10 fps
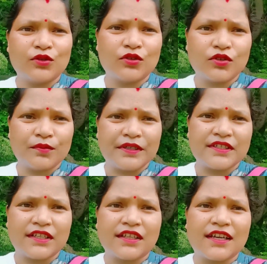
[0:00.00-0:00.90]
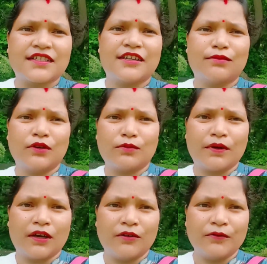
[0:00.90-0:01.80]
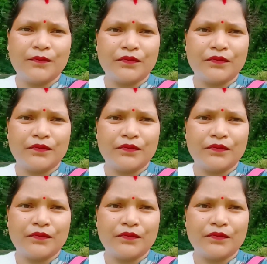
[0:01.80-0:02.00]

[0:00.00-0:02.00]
तो मैं संथाल से ही ब्लॉग बनाऊँ